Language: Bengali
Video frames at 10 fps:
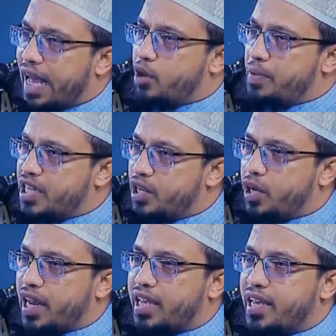আরো বেশি
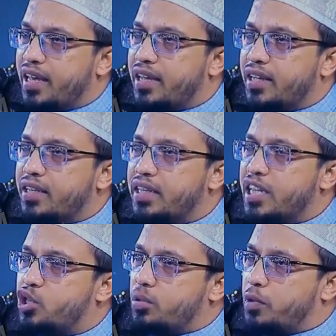করে রাখি
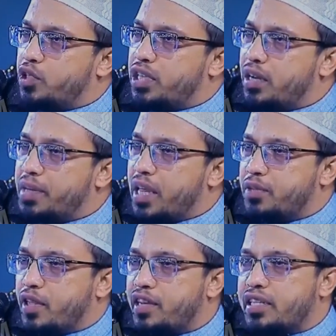তিনি যত বলছেন নবী
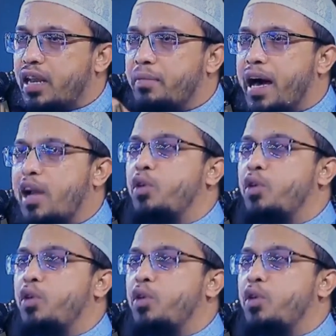করিম সাল্লাহ সাল্লাম